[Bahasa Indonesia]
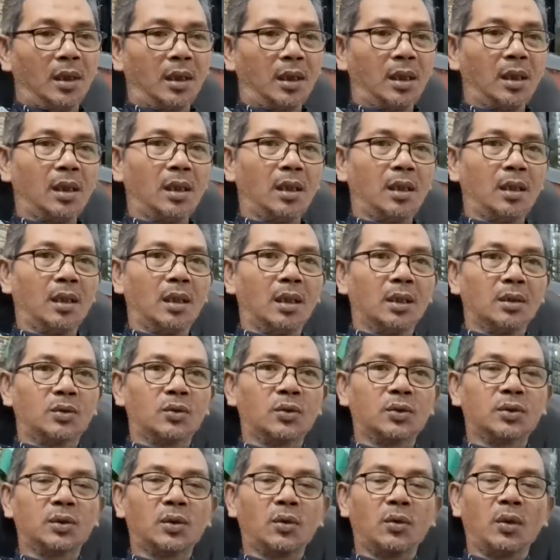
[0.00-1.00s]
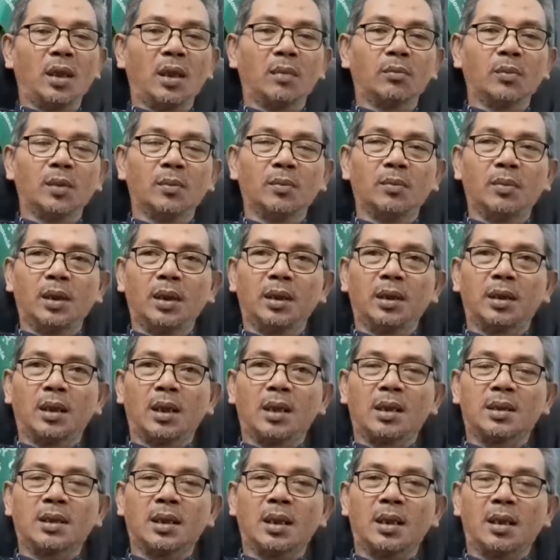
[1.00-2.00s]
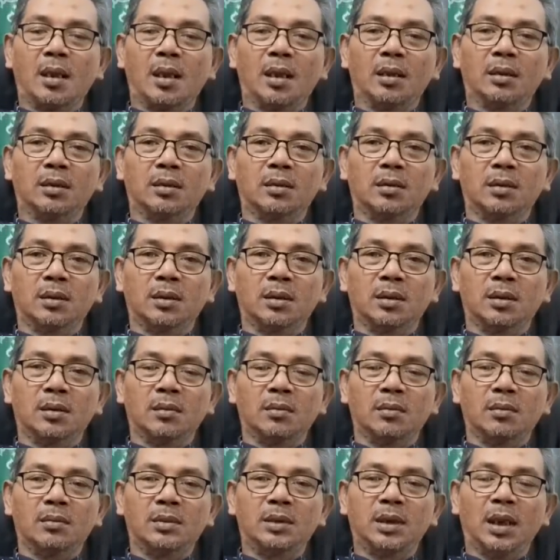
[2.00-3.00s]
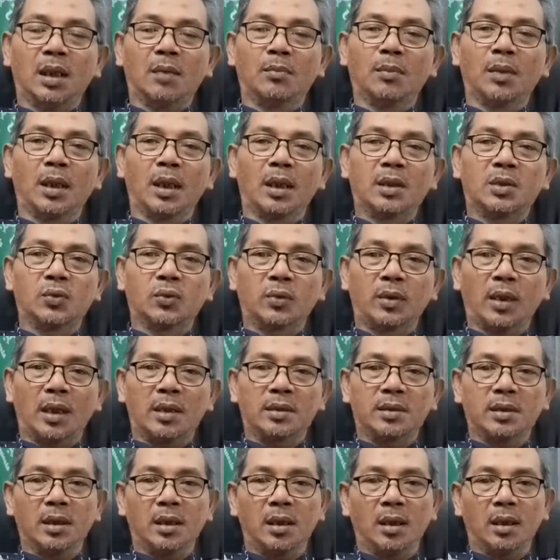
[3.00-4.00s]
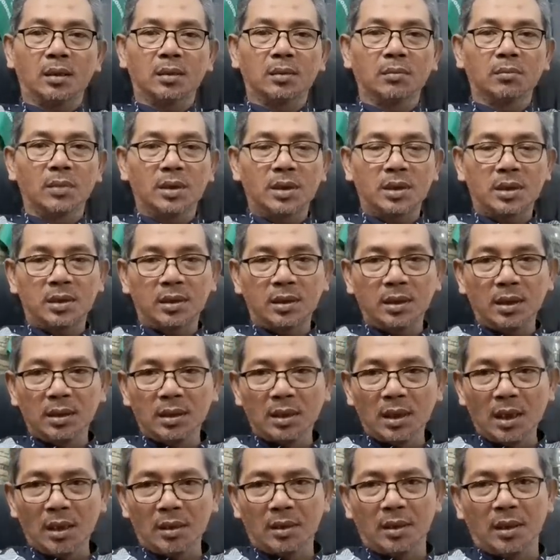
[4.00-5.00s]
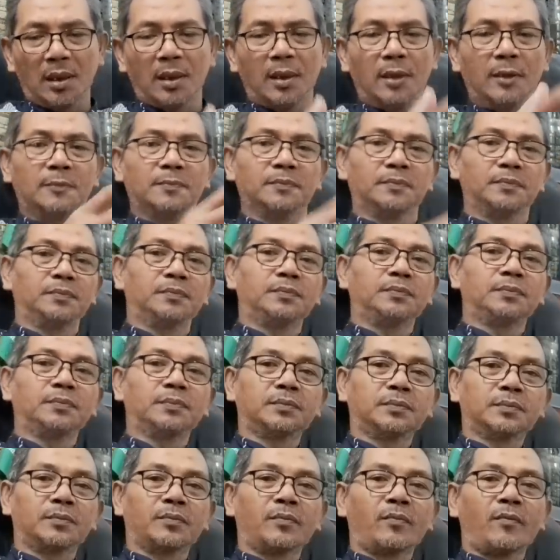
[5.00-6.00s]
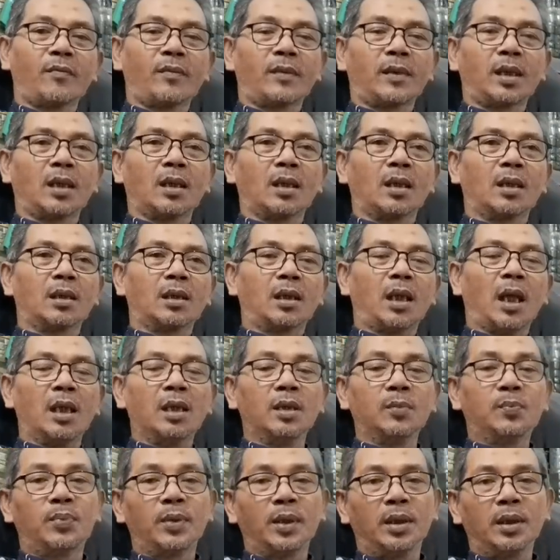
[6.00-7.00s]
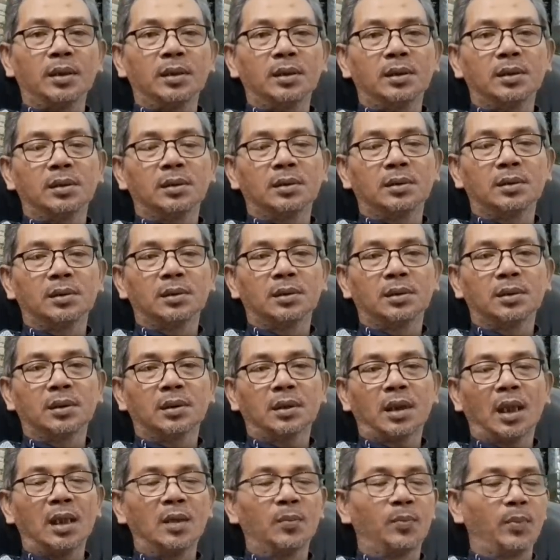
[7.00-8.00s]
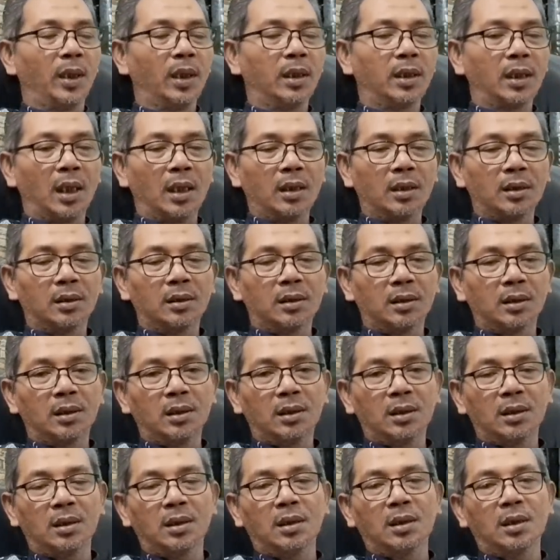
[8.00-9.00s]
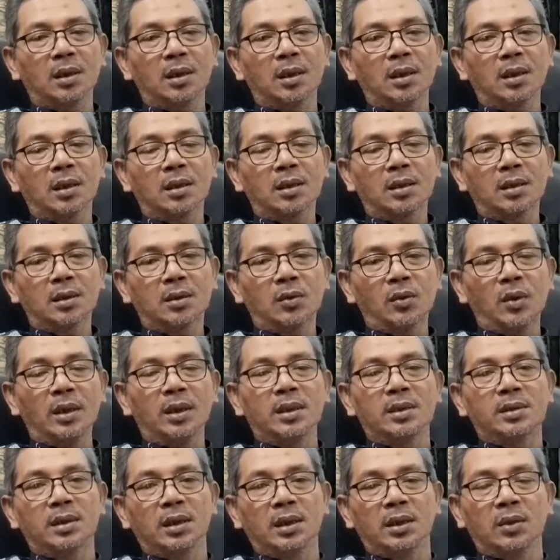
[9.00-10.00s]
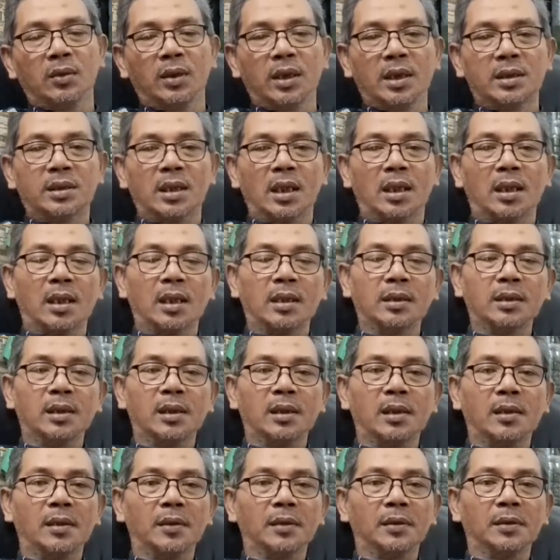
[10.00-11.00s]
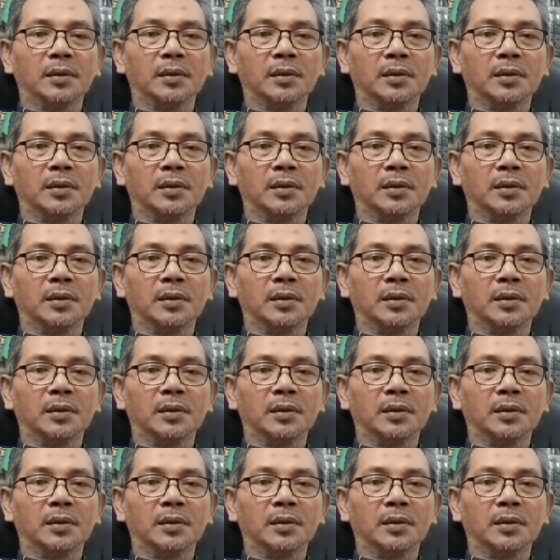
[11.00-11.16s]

Maka justru yang memberikan syarat, yang mengajukan syarat mestinya adalah KIB, KIB dan uh, Koalisi Indonesia Raya.